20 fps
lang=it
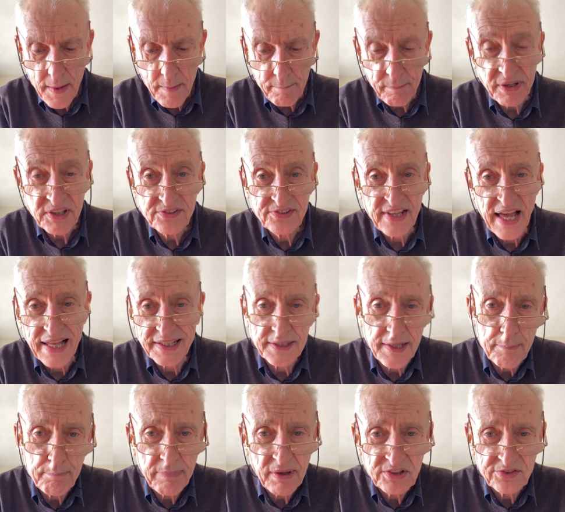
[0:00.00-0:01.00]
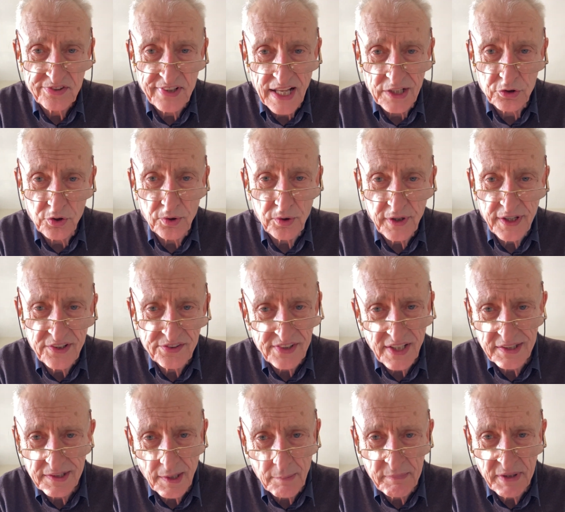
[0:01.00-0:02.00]
Pensate, è passato
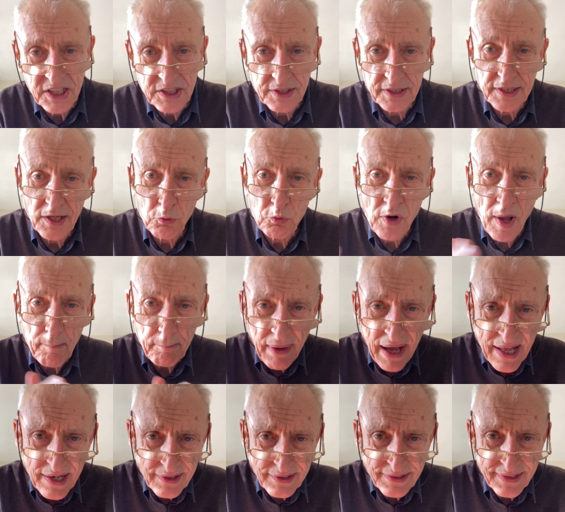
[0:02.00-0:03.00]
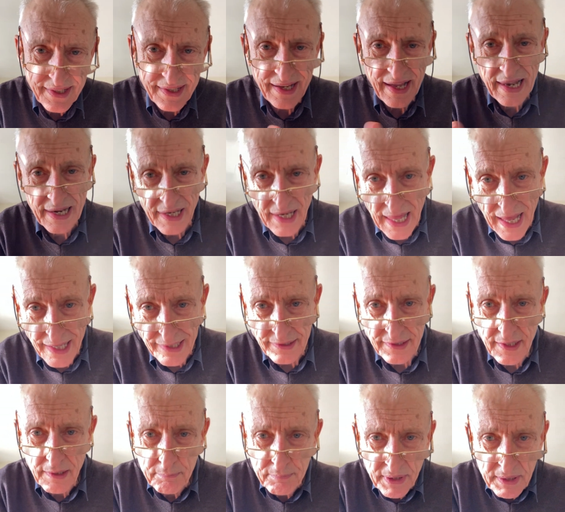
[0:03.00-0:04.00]
esattamente da una parte
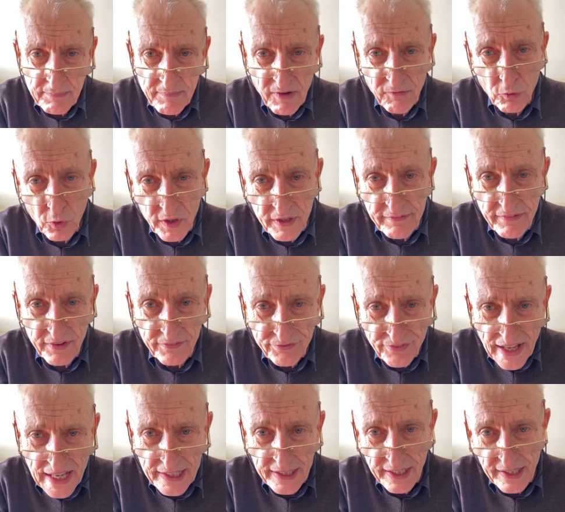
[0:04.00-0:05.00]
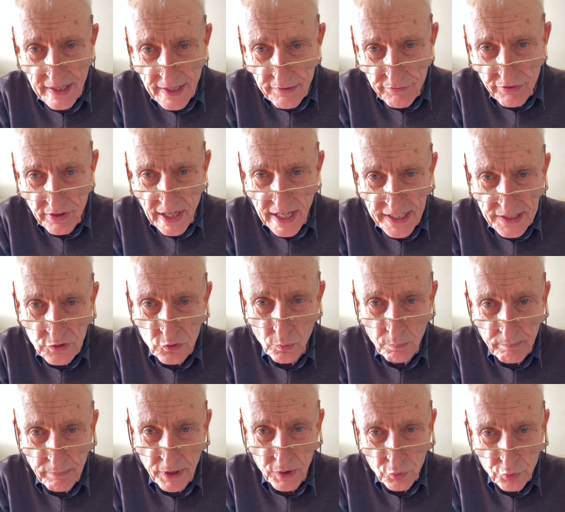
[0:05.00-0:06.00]
all'altra. Prima voleva fare il referendum
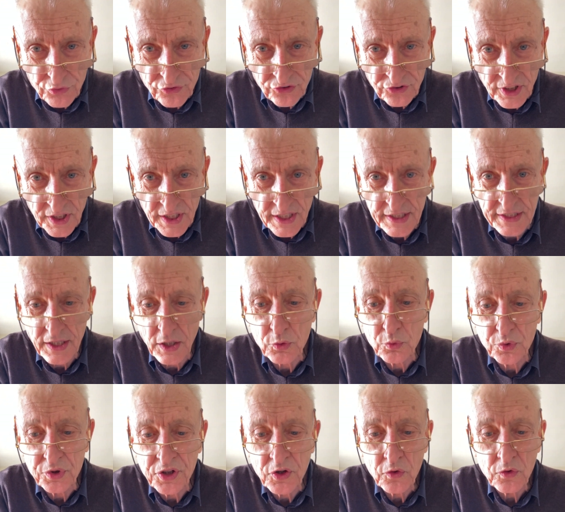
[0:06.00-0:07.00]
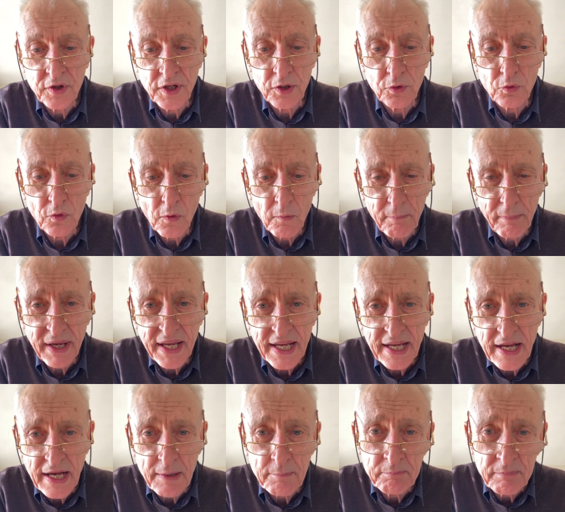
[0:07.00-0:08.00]
per uscire dall'Unione
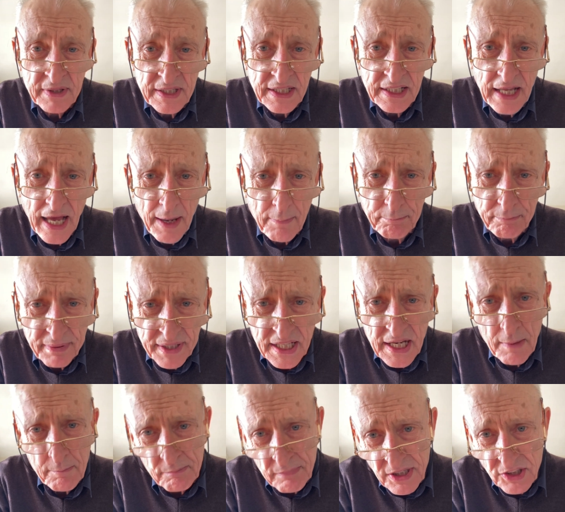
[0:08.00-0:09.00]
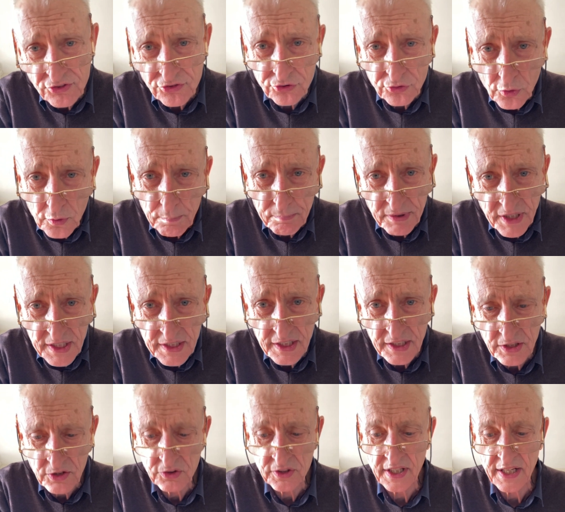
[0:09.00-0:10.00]
Europea, appena messo il
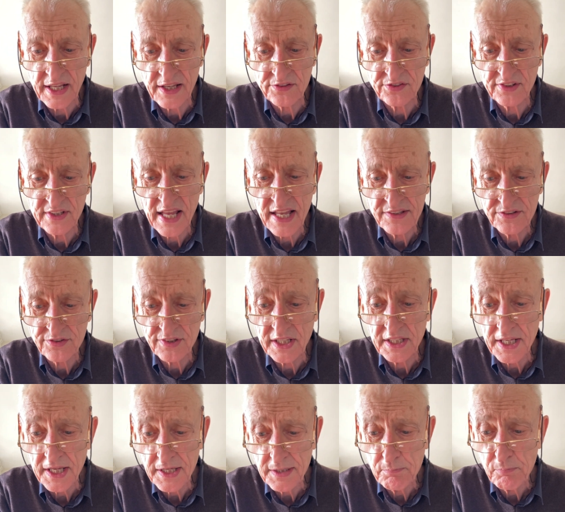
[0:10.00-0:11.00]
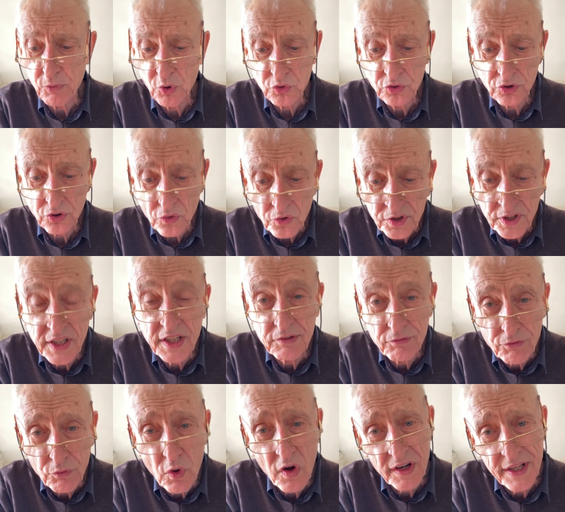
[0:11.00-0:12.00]
piedino nella stanza dei bottoni
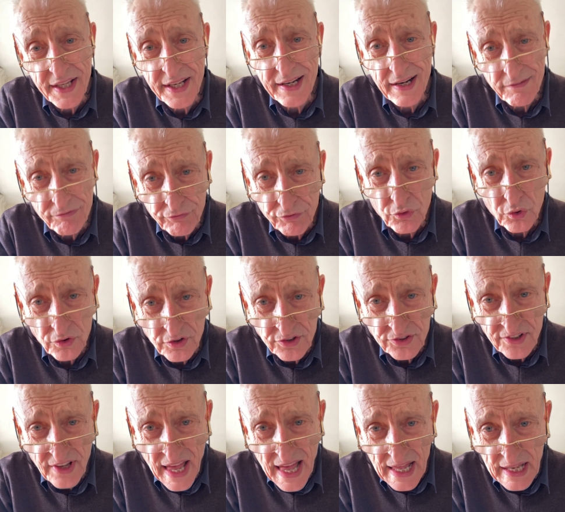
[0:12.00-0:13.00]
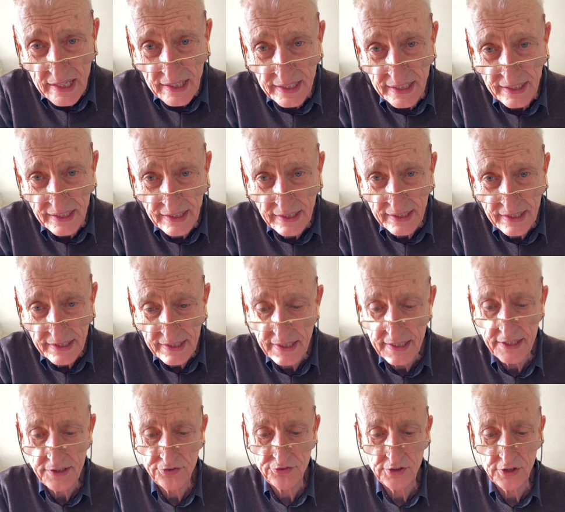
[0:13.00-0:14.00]
vuole rafforzare le
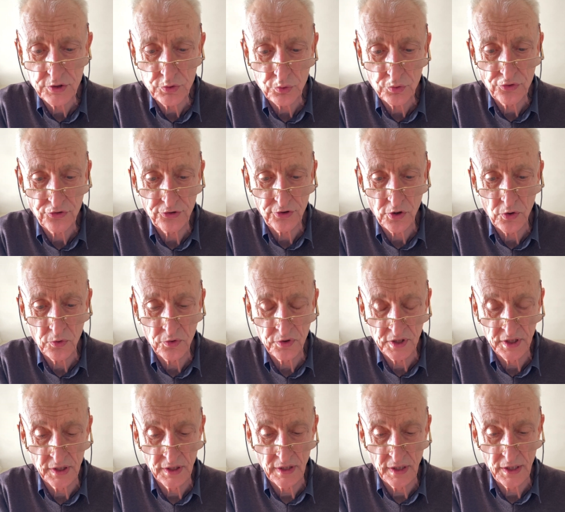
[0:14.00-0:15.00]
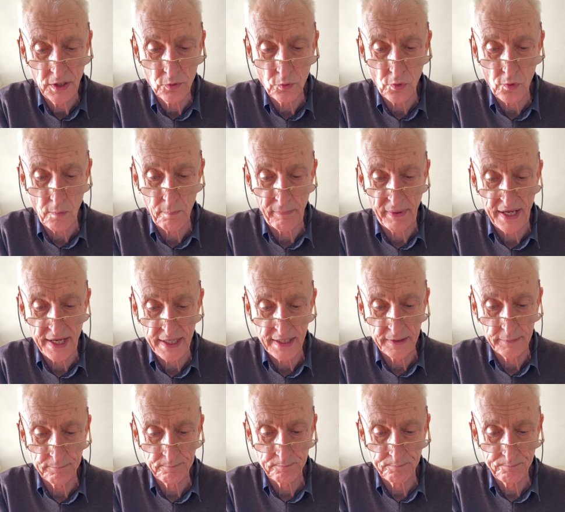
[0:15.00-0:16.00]
istituzioni europee.